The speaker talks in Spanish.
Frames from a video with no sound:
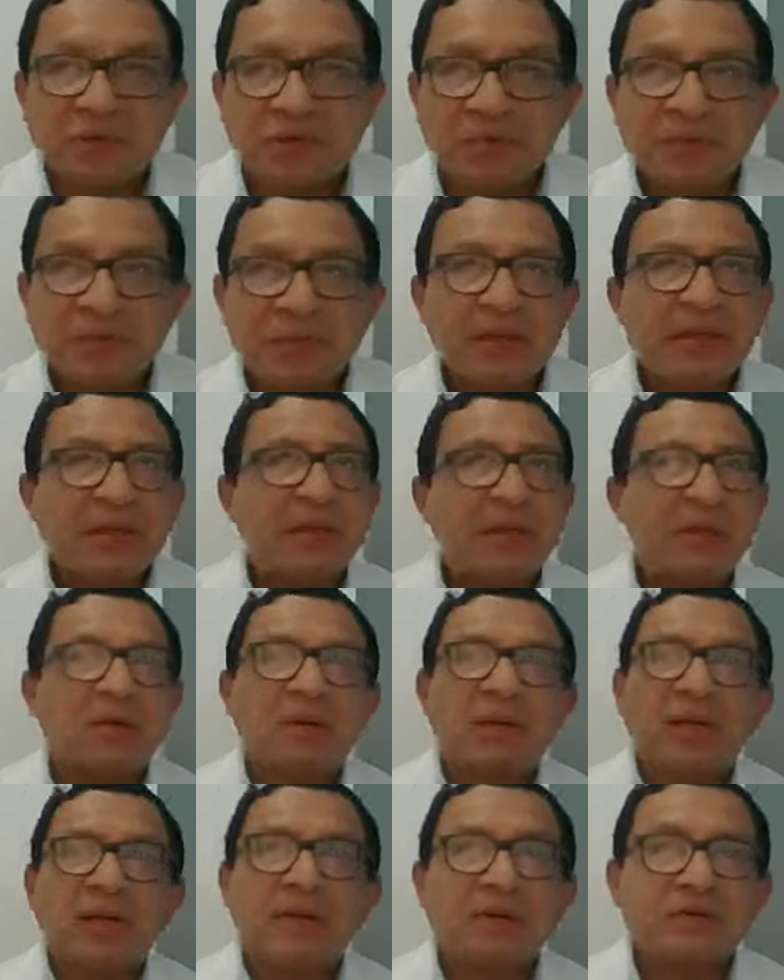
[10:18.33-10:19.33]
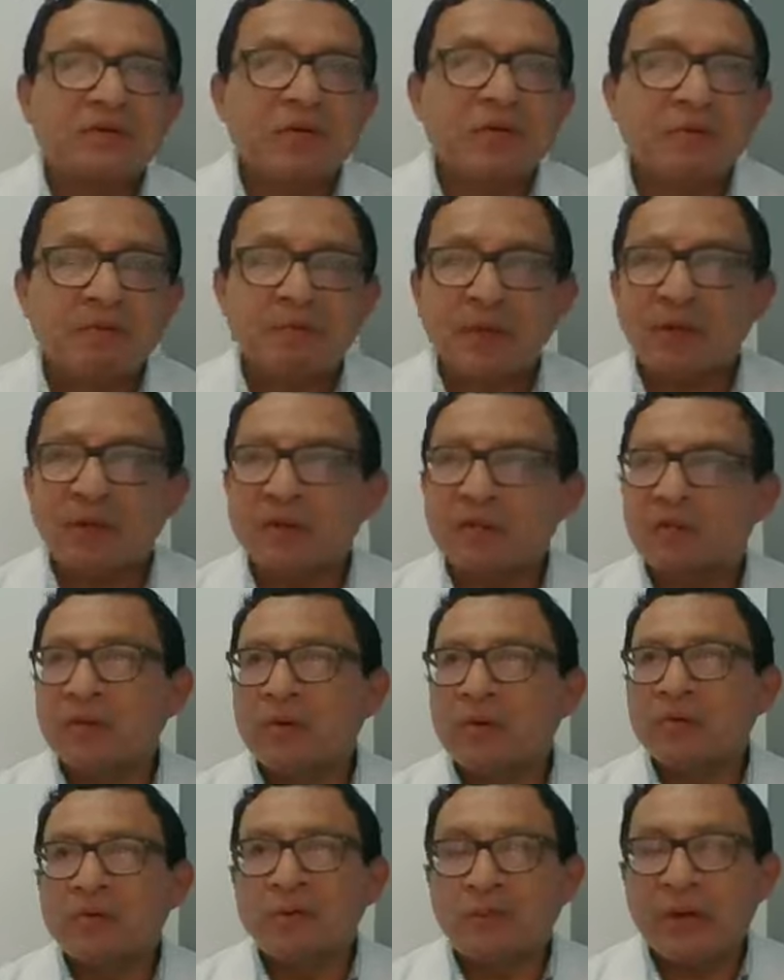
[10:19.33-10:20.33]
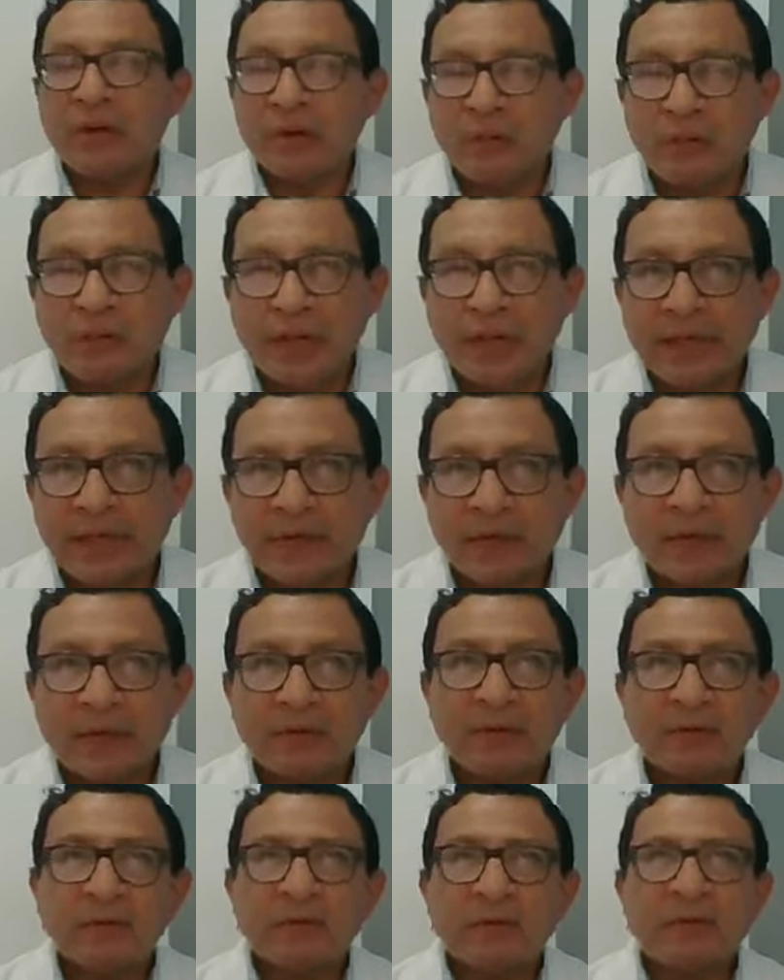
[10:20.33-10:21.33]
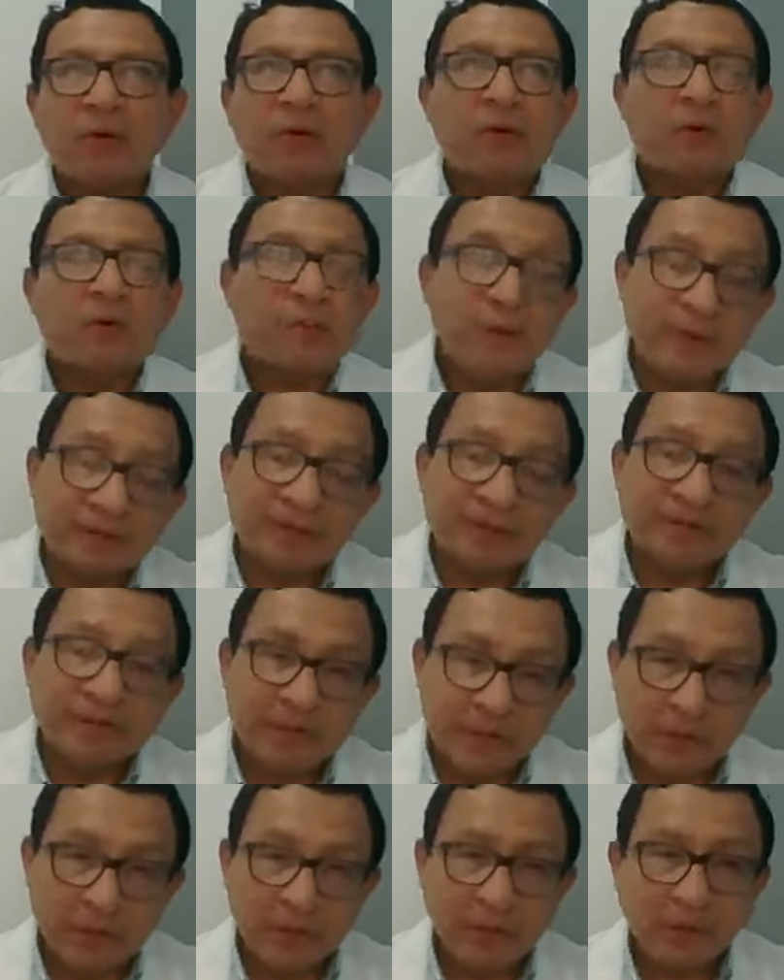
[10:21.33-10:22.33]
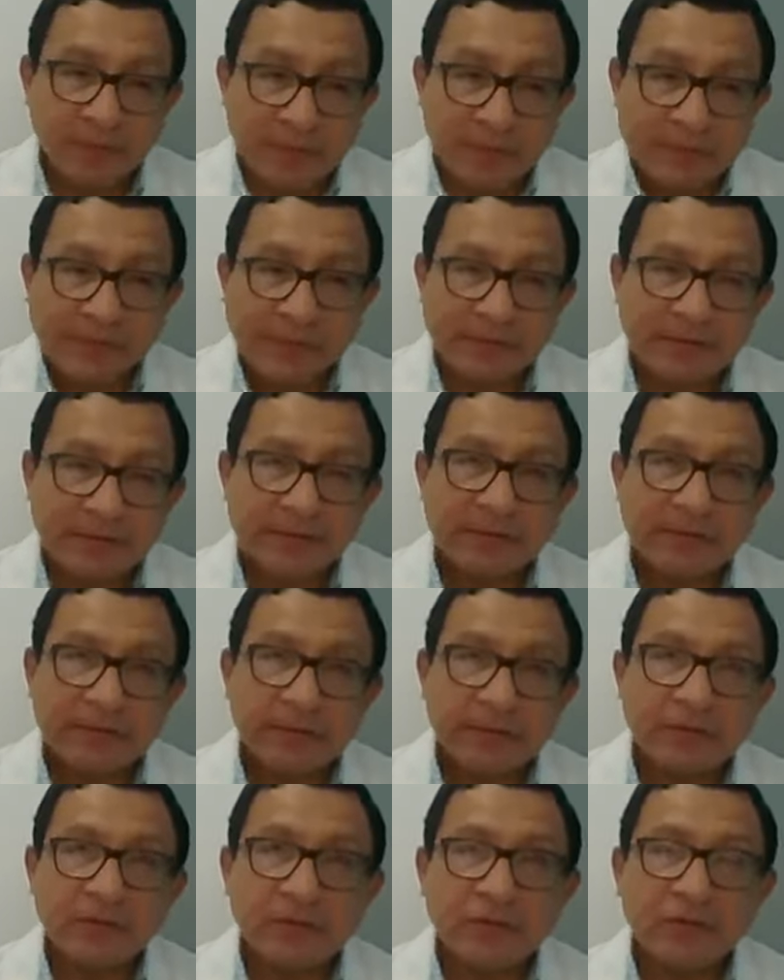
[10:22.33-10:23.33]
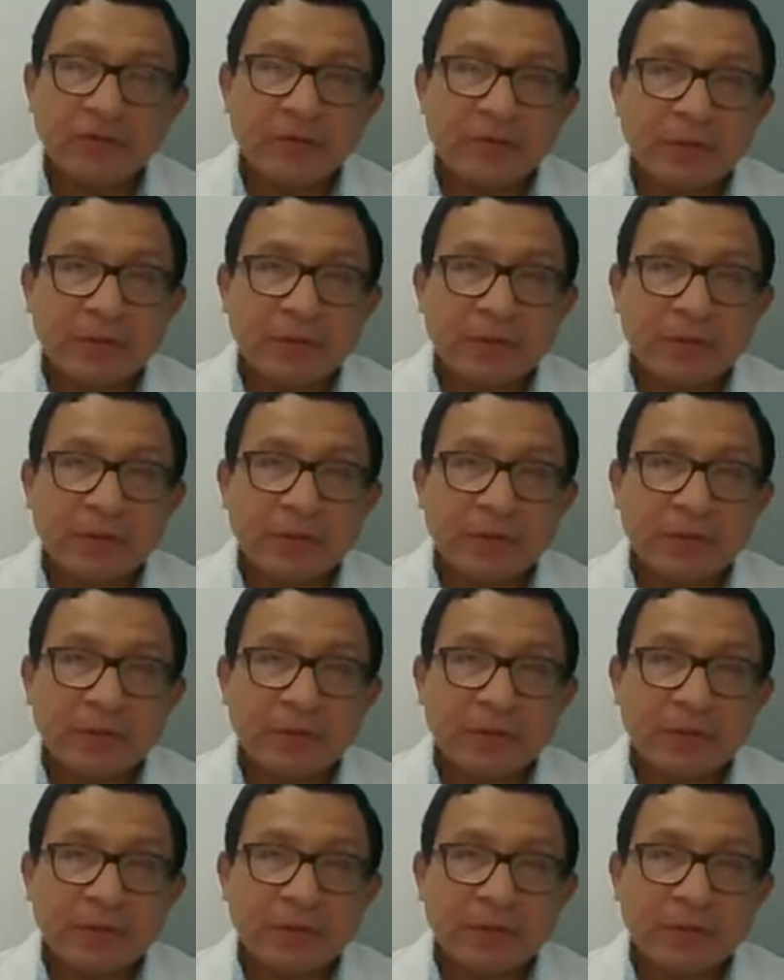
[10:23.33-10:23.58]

solamente con algo simple como tomar un panadol o como a veces les digo a los pacientes, ¿no?